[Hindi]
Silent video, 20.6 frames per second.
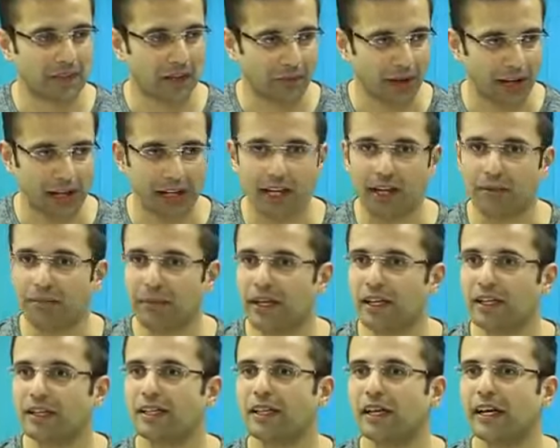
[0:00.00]
हमारे यहां
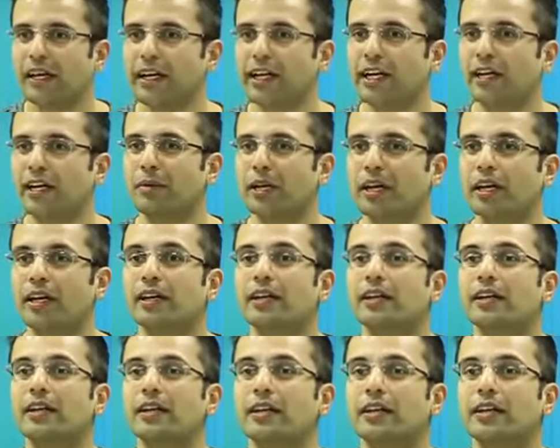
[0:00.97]
पे इंडिया में
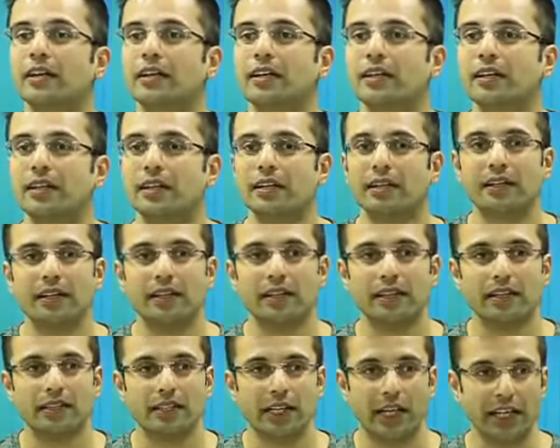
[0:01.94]

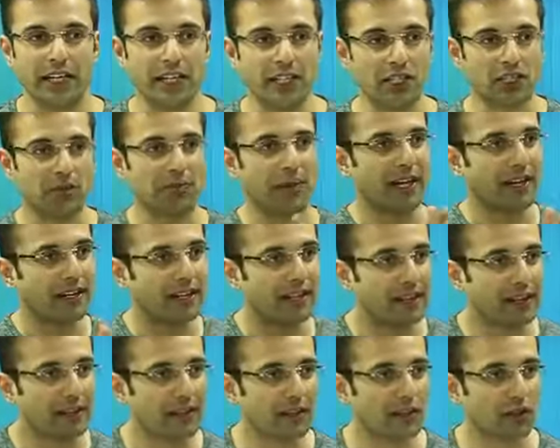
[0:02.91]
या ईस्ट में
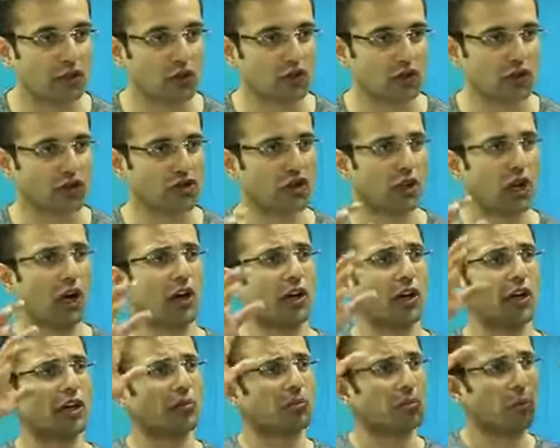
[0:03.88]
ये जो संस्कार
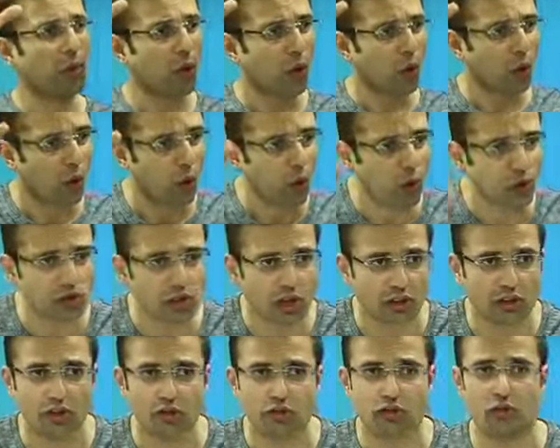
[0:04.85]
है ये बहुत
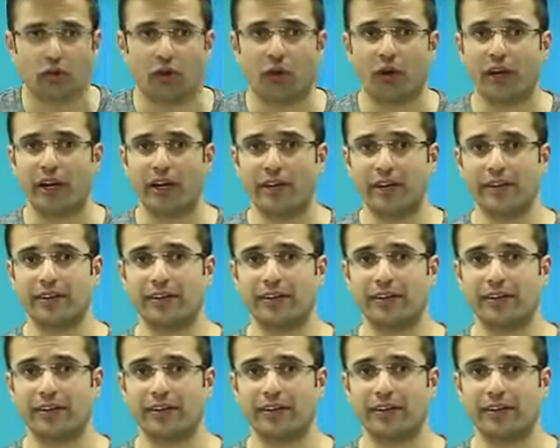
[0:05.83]
ज़्यादा स्ट्रांग है